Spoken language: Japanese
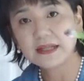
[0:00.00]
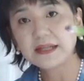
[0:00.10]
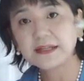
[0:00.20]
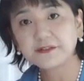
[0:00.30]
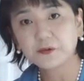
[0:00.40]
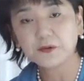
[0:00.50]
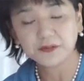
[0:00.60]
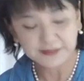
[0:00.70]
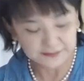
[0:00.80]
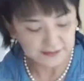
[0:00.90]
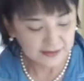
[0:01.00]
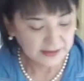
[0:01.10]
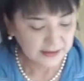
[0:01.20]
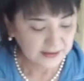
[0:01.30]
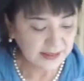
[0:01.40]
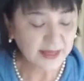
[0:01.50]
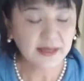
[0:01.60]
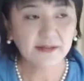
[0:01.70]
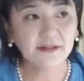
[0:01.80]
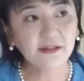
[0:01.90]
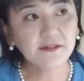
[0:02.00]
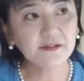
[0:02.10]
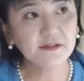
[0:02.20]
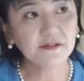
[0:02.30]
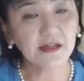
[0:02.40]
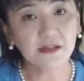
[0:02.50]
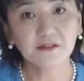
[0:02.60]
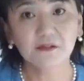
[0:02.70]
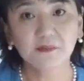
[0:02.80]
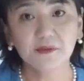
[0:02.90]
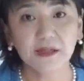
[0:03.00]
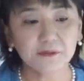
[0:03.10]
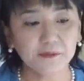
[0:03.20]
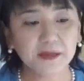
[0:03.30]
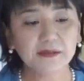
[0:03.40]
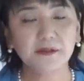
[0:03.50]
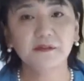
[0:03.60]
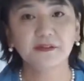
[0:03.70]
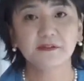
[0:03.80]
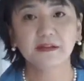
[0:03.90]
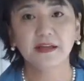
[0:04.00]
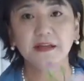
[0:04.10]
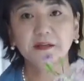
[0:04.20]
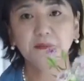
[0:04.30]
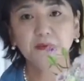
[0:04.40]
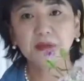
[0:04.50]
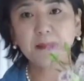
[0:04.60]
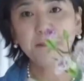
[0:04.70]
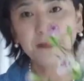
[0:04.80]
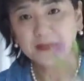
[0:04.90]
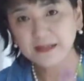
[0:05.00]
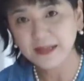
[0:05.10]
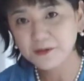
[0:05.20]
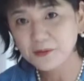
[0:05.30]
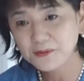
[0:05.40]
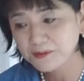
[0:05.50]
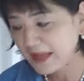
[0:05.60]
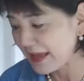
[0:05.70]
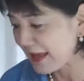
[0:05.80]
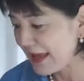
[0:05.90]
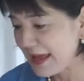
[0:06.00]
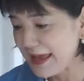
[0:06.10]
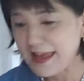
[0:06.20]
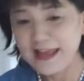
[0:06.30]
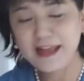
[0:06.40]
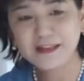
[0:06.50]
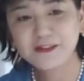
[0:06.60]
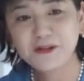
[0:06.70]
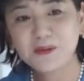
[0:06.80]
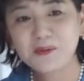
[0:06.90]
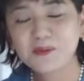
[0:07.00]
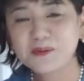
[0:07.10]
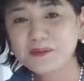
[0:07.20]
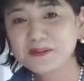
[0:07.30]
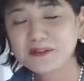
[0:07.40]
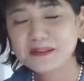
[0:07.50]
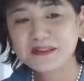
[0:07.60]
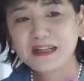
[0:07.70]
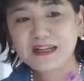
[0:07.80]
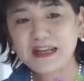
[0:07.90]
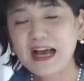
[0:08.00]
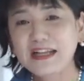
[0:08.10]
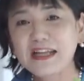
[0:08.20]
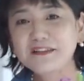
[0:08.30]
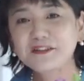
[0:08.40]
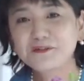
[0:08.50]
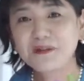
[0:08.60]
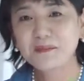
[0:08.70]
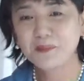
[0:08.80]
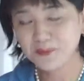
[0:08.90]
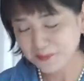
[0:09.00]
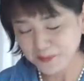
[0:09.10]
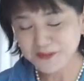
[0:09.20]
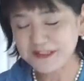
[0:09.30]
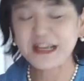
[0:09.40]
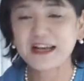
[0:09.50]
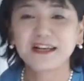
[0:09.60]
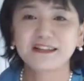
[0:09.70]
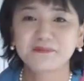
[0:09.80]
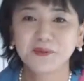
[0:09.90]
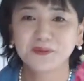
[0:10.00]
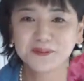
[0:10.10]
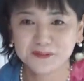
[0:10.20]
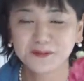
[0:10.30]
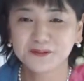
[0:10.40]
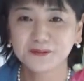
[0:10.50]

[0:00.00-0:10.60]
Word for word: なでしこです。で先週からずっとブーケのことやってるんですけれどもやっぱりねこのねえー、っとカーネーションはもう持ちがもうす